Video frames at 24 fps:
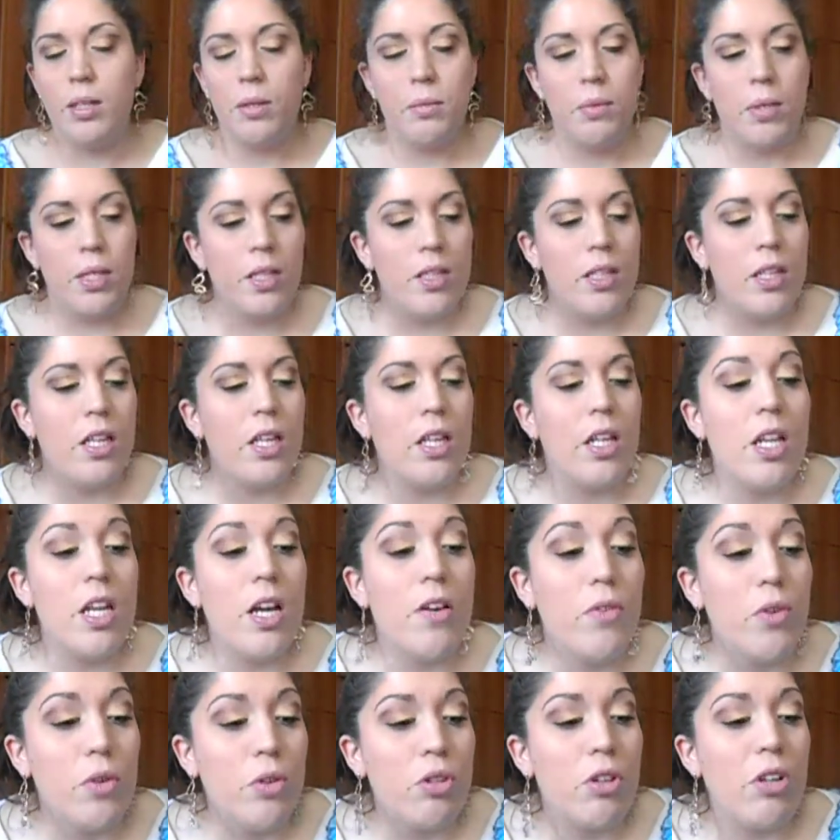quindi li
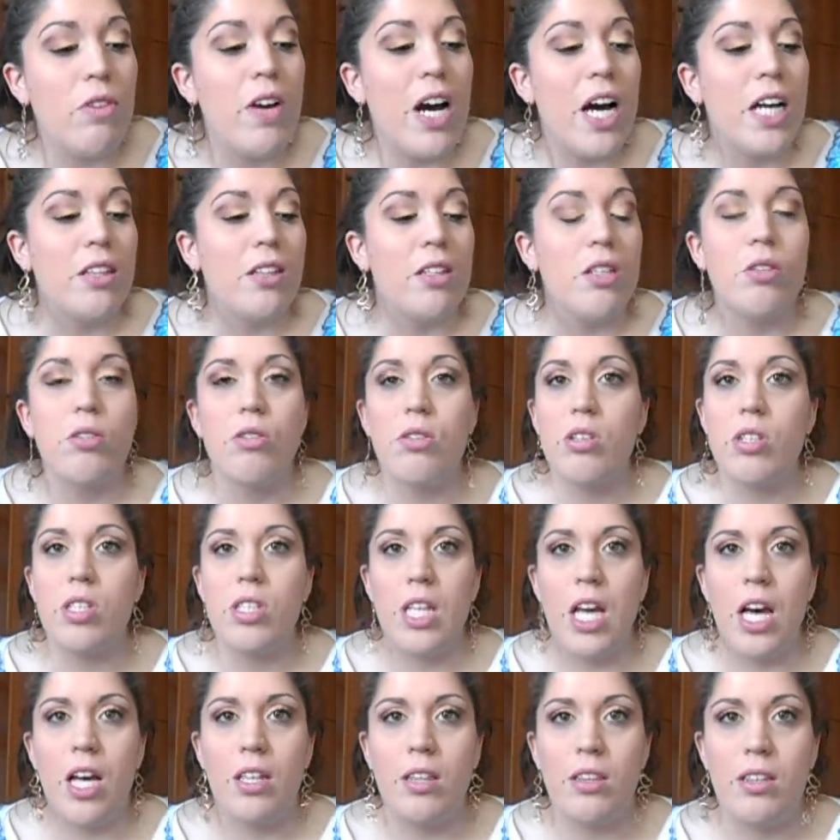avevo trovati
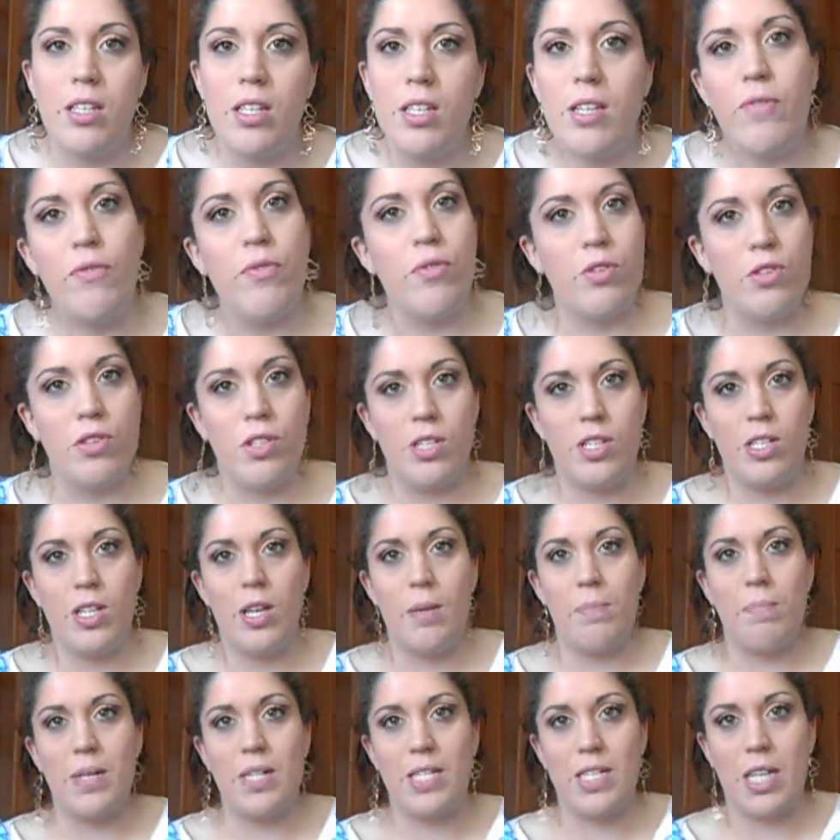nonostante
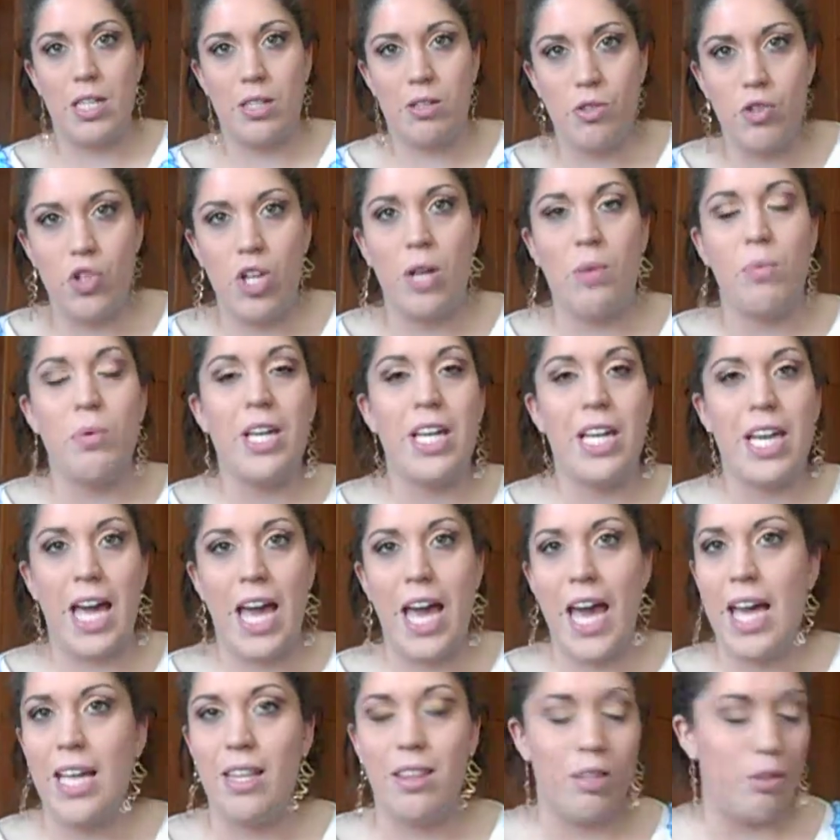fosse passato già il
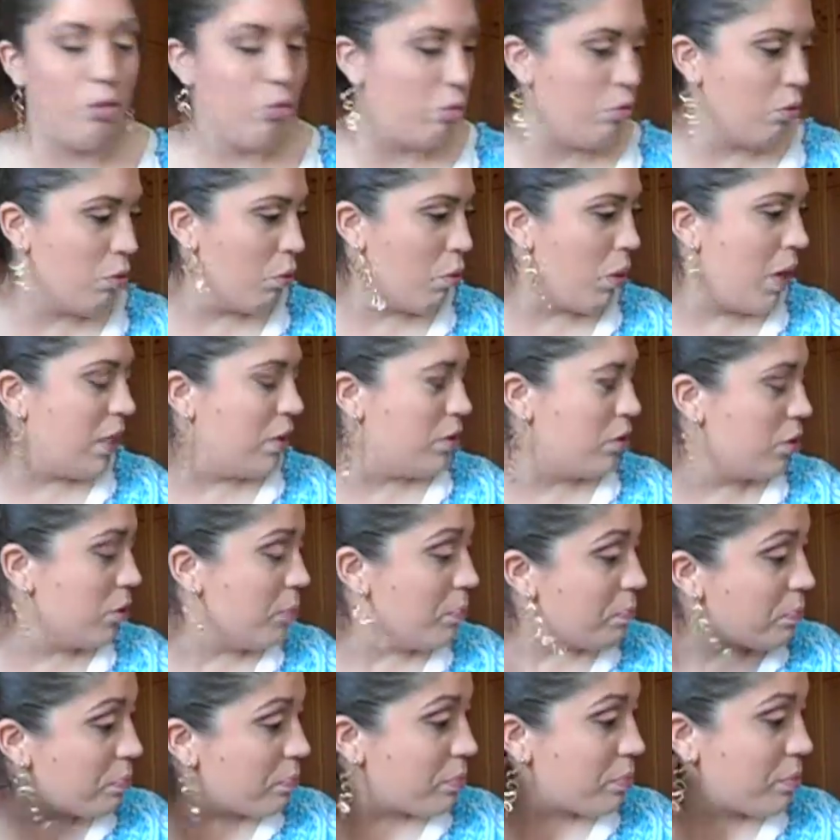weekend e tutto quanto.
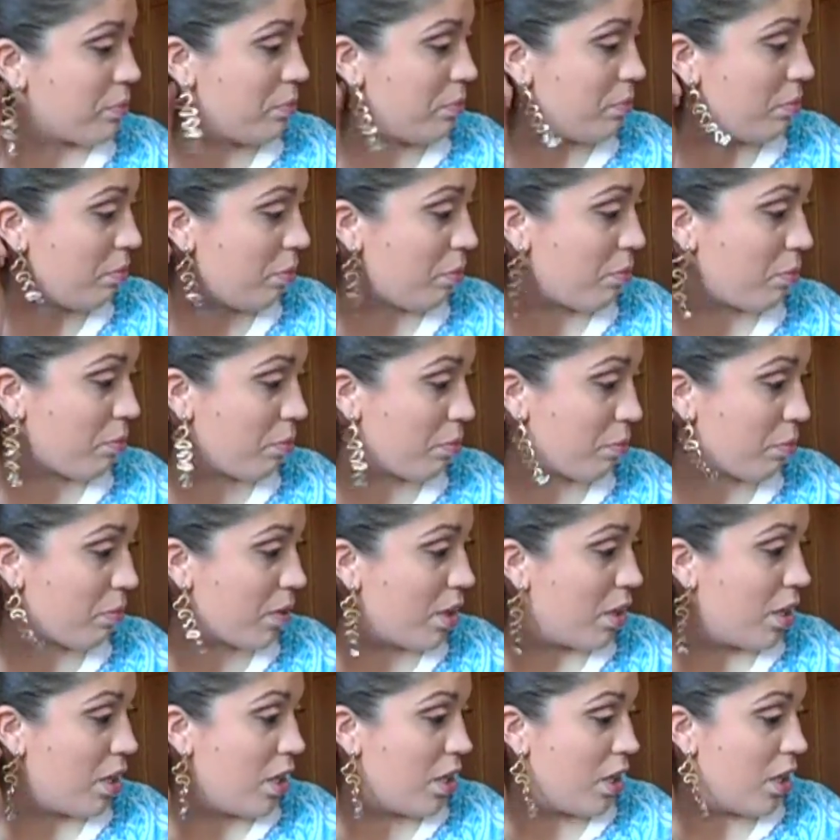
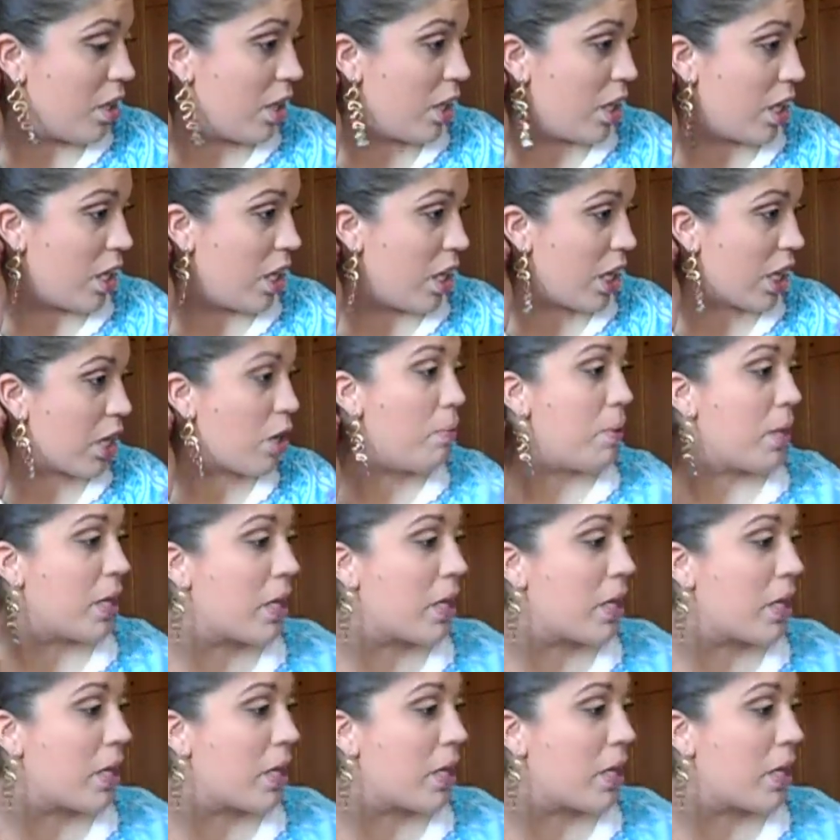Eh, come